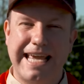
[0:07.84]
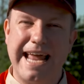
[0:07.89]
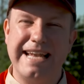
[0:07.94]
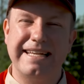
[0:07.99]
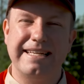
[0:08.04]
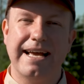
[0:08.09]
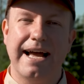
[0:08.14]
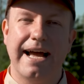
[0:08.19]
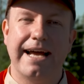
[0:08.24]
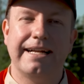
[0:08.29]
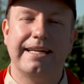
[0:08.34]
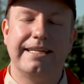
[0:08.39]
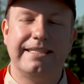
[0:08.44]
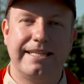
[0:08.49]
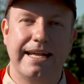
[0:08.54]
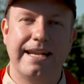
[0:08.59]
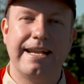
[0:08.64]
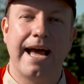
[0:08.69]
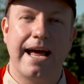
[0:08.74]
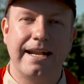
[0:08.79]
kennt ihr eigentlich
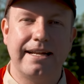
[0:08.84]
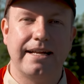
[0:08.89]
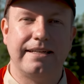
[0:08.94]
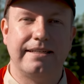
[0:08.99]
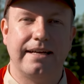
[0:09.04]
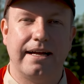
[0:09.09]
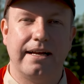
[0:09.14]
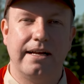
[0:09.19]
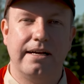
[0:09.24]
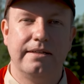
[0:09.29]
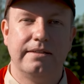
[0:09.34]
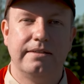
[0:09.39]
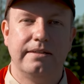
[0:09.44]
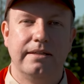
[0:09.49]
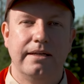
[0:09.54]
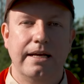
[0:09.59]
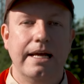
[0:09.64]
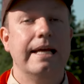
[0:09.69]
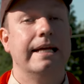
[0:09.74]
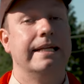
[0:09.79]
den Neandertaler?
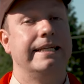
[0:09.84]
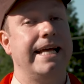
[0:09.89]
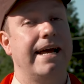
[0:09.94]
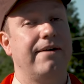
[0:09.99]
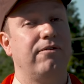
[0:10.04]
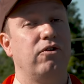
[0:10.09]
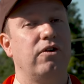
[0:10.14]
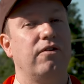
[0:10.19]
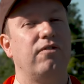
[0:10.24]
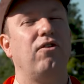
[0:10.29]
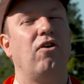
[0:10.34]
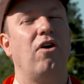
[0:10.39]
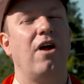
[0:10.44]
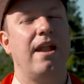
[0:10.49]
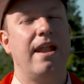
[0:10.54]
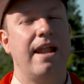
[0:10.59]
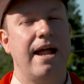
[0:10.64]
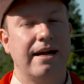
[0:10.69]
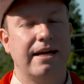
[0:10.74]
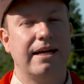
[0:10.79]
Der wurde vor
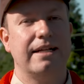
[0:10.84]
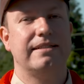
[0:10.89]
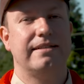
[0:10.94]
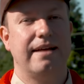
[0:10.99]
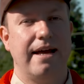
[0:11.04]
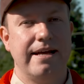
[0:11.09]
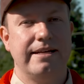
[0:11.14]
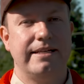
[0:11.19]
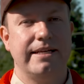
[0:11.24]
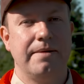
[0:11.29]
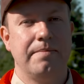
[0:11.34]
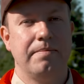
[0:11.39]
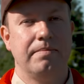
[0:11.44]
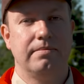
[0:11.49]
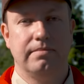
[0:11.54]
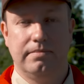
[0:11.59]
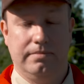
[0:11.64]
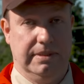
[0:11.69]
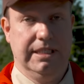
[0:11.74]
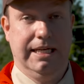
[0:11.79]
langer Zeit
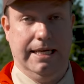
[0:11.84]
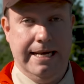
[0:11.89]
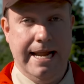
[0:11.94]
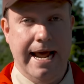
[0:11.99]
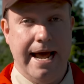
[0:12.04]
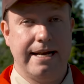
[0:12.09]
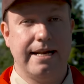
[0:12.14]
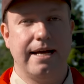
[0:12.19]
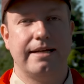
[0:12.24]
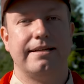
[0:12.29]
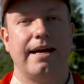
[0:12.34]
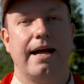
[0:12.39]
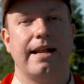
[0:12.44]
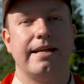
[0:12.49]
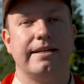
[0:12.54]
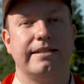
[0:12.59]
im Neandertal